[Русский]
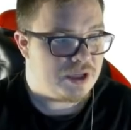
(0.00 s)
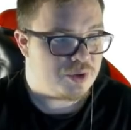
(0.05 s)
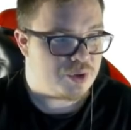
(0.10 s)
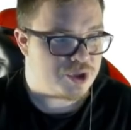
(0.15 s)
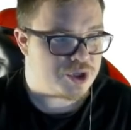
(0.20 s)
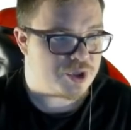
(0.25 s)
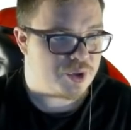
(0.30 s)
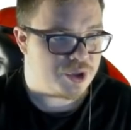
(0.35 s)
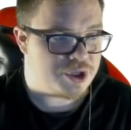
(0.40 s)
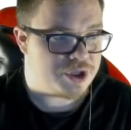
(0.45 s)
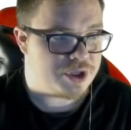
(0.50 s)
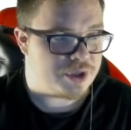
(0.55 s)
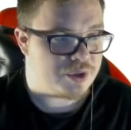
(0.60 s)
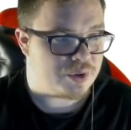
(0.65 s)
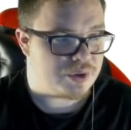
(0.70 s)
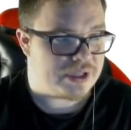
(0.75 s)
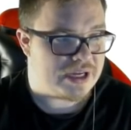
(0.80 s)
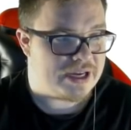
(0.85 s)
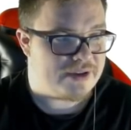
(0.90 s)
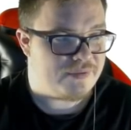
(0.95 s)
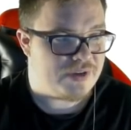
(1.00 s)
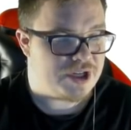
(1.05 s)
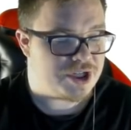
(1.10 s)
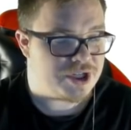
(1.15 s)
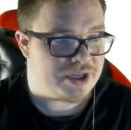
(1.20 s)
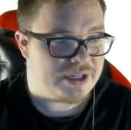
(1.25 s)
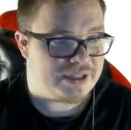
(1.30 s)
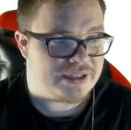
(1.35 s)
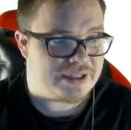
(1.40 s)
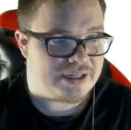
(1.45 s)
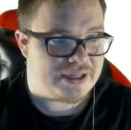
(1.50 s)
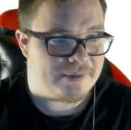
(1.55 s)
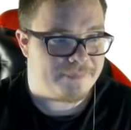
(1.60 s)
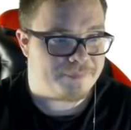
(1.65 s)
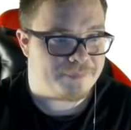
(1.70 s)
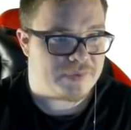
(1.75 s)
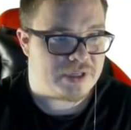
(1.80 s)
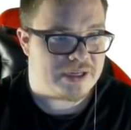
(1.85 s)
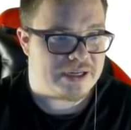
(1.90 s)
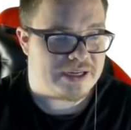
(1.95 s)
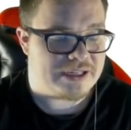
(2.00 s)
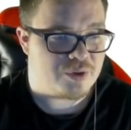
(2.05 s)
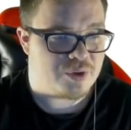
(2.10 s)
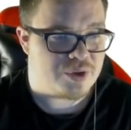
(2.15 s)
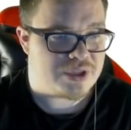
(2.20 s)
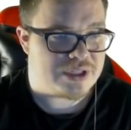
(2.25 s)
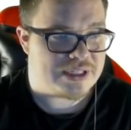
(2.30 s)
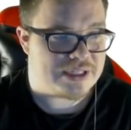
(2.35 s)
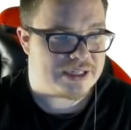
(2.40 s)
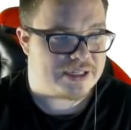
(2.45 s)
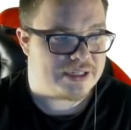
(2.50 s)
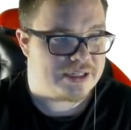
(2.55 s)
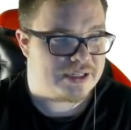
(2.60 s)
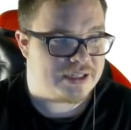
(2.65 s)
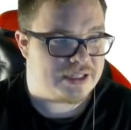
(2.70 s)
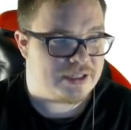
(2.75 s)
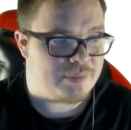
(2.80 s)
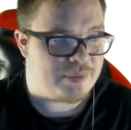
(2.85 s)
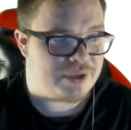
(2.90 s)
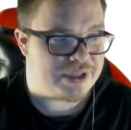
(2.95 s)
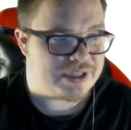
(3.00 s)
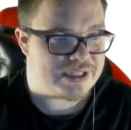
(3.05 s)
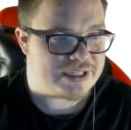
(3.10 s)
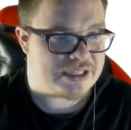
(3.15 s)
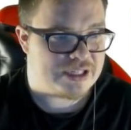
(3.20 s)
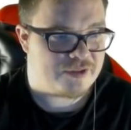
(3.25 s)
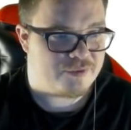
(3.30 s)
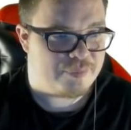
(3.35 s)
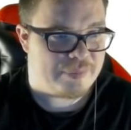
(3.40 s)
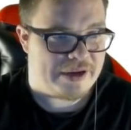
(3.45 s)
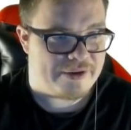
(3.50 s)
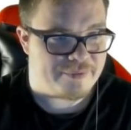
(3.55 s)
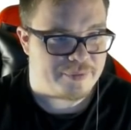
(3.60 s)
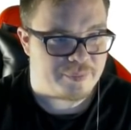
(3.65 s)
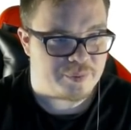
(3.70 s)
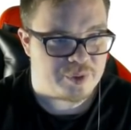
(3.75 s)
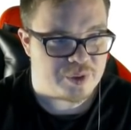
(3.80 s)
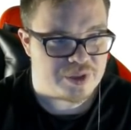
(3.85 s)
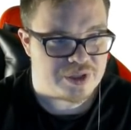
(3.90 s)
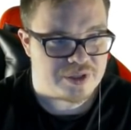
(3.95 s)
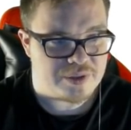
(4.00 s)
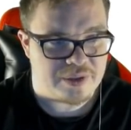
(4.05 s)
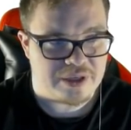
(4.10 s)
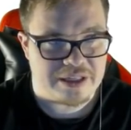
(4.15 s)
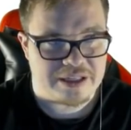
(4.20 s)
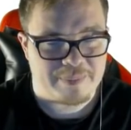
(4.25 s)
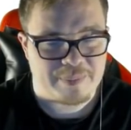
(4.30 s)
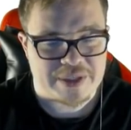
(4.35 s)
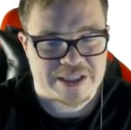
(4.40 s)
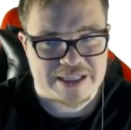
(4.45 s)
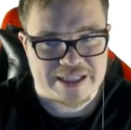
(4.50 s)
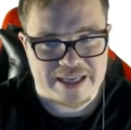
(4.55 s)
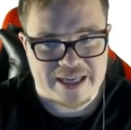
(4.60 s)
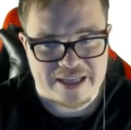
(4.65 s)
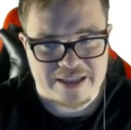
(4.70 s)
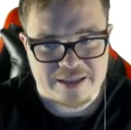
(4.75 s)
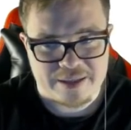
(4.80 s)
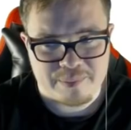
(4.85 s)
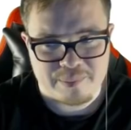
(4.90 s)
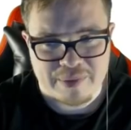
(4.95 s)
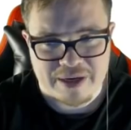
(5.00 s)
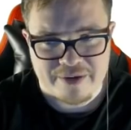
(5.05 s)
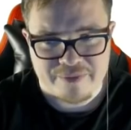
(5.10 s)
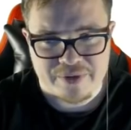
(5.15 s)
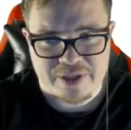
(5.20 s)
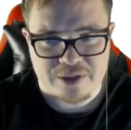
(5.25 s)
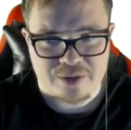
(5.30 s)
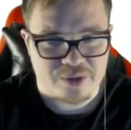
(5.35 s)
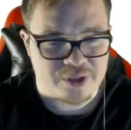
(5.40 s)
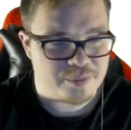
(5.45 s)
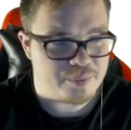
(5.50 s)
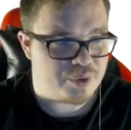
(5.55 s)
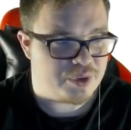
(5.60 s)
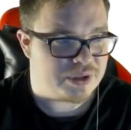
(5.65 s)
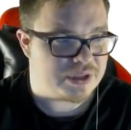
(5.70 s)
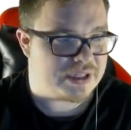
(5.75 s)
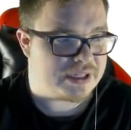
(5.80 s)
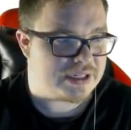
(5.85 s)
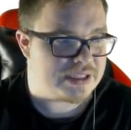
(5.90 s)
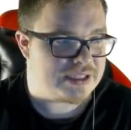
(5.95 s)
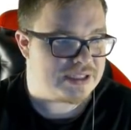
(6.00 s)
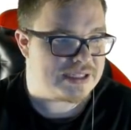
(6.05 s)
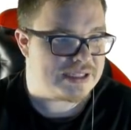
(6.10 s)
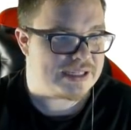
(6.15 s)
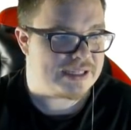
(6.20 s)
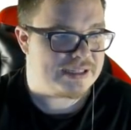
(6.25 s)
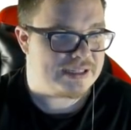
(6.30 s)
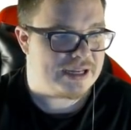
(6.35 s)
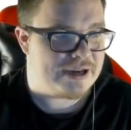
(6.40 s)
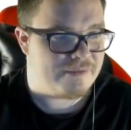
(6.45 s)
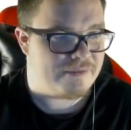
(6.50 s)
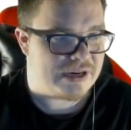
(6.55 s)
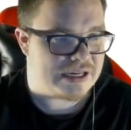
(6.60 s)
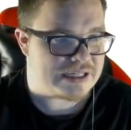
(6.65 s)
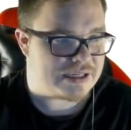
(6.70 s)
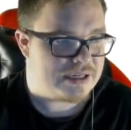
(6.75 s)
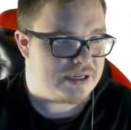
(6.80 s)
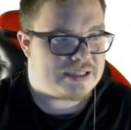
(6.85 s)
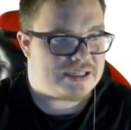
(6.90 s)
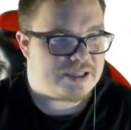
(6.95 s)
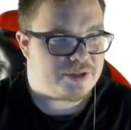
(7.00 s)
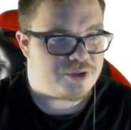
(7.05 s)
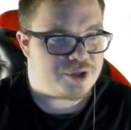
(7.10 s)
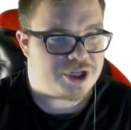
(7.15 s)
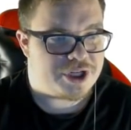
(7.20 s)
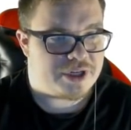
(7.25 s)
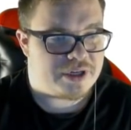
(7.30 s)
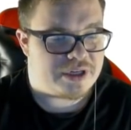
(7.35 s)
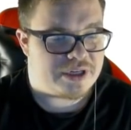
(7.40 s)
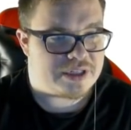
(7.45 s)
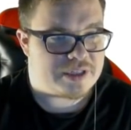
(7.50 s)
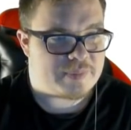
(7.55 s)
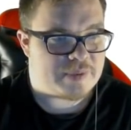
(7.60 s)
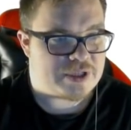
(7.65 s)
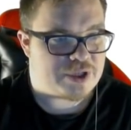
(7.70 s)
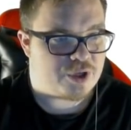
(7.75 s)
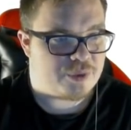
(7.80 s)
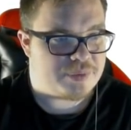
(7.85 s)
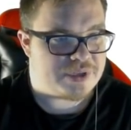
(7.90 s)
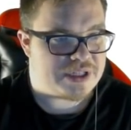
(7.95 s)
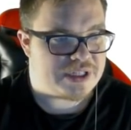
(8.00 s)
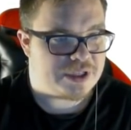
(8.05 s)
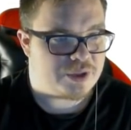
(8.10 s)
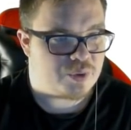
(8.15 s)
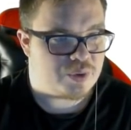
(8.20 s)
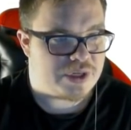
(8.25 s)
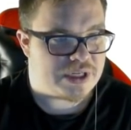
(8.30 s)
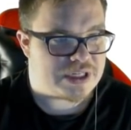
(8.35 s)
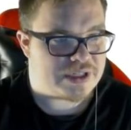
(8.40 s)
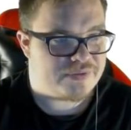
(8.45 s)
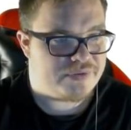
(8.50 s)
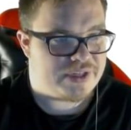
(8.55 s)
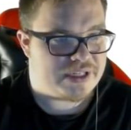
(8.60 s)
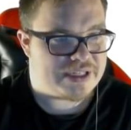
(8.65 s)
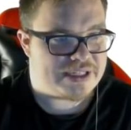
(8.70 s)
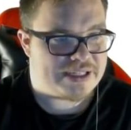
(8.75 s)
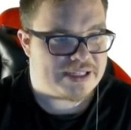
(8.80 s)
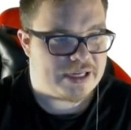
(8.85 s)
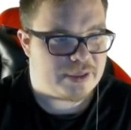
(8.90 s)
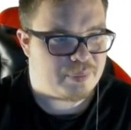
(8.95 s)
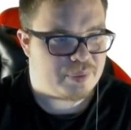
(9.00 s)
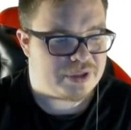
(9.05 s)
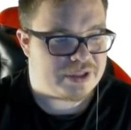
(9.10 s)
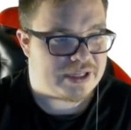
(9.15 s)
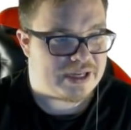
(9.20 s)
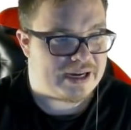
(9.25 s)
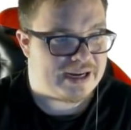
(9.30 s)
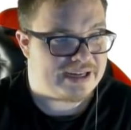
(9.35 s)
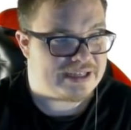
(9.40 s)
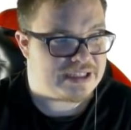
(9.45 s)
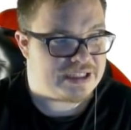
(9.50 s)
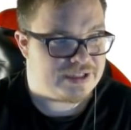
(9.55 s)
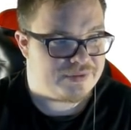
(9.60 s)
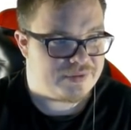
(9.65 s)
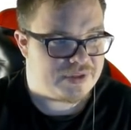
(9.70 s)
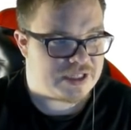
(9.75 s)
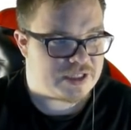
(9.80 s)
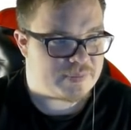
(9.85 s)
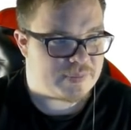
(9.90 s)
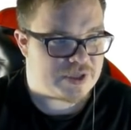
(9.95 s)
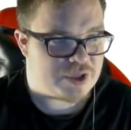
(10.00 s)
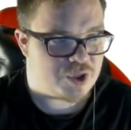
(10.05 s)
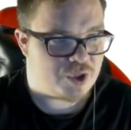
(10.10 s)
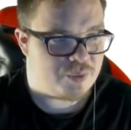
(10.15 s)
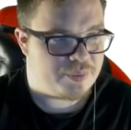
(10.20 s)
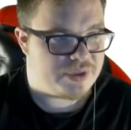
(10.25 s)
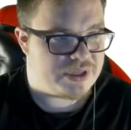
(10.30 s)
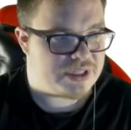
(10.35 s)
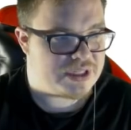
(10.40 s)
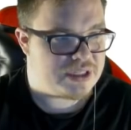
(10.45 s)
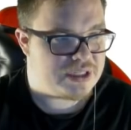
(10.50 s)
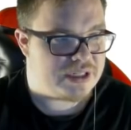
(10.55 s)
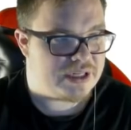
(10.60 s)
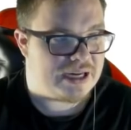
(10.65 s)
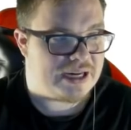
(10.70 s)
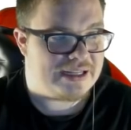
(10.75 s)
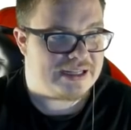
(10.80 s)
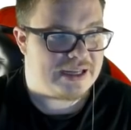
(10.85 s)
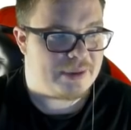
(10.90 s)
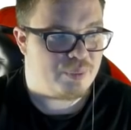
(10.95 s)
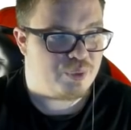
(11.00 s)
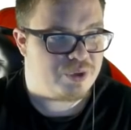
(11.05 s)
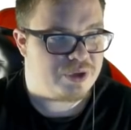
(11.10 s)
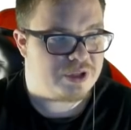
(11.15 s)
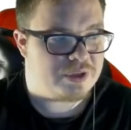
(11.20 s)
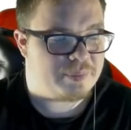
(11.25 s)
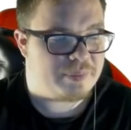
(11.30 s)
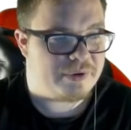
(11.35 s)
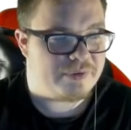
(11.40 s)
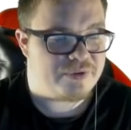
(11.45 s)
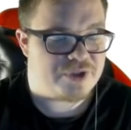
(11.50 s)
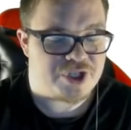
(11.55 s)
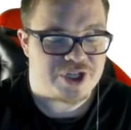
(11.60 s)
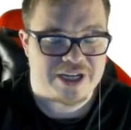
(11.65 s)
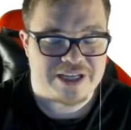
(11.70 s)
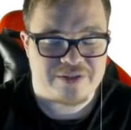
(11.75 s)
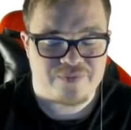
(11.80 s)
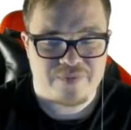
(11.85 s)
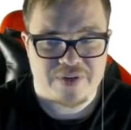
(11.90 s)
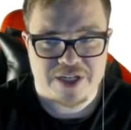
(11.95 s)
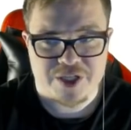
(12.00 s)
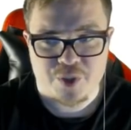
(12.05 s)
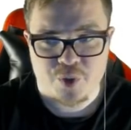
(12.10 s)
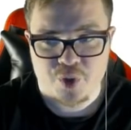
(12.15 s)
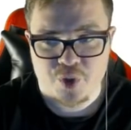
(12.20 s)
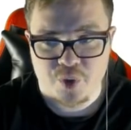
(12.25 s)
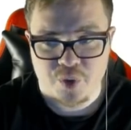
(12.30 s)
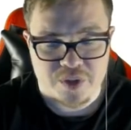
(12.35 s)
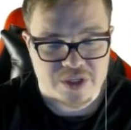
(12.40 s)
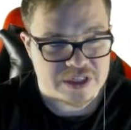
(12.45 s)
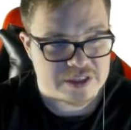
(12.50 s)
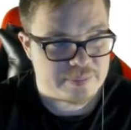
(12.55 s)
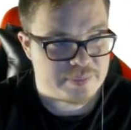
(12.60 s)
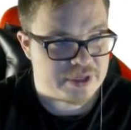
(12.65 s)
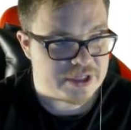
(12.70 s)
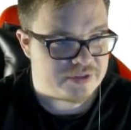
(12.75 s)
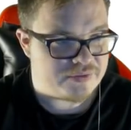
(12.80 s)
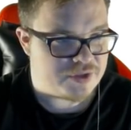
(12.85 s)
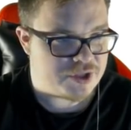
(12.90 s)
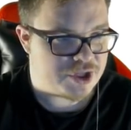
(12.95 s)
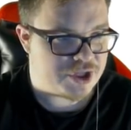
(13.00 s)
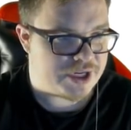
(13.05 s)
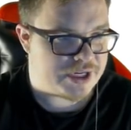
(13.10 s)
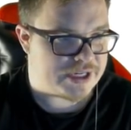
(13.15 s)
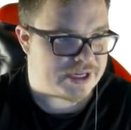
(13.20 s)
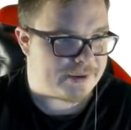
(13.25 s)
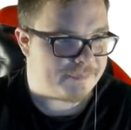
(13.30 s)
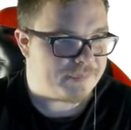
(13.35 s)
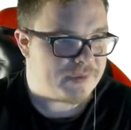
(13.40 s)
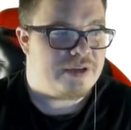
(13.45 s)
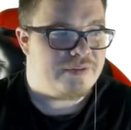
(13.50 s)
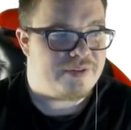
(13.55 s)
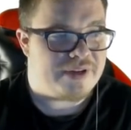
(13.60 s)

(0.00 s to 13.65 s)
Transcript: Тоже очень крутая вещь, это э, относится к именно селф-бафам, то есть это постоянный баф, который будет находиться на вас. Следующая способность это у нас Quick Step, это активная способность, она будет повышать вашу скорость передвижения.